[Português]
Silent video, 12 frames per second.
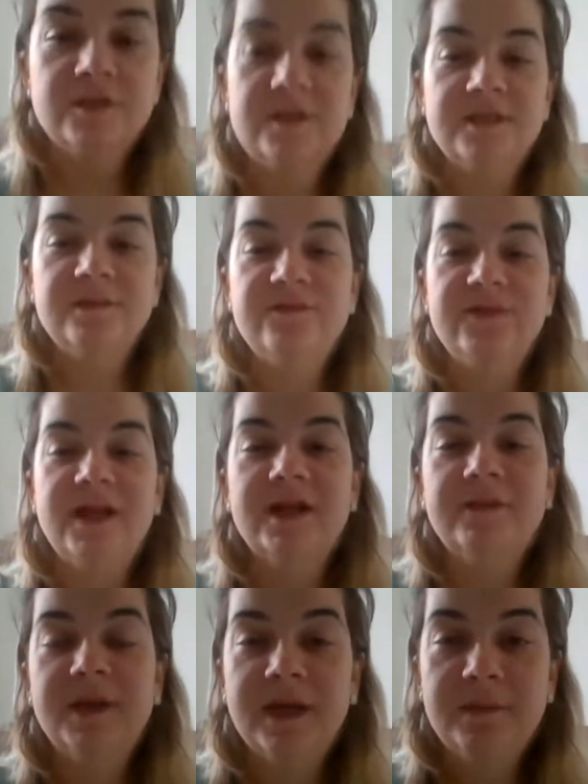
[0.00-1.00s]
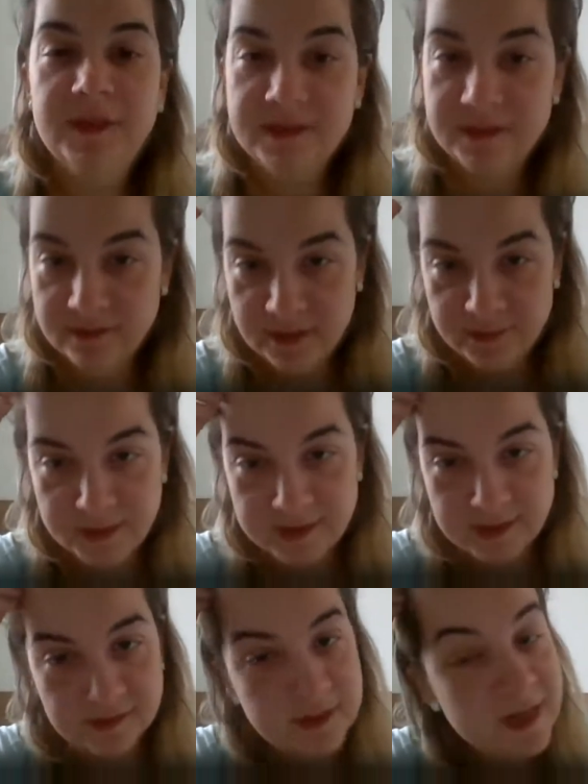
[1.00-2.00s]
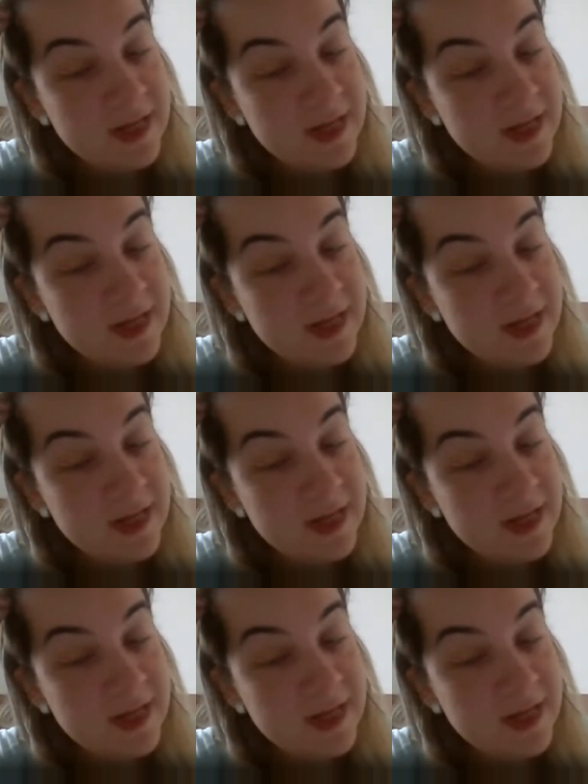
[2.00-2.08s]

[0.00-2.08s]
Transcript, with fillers: vocês nem me falaram da minha cabeça, não está aparecendo.